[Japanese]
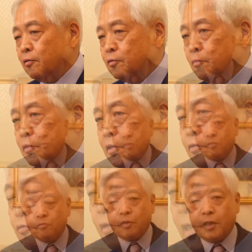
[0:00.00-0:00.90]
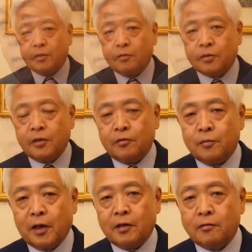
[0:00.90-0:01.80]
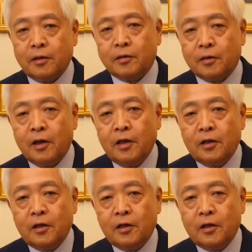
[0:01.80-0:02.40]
余分に取っとかないと選挙に負けるねって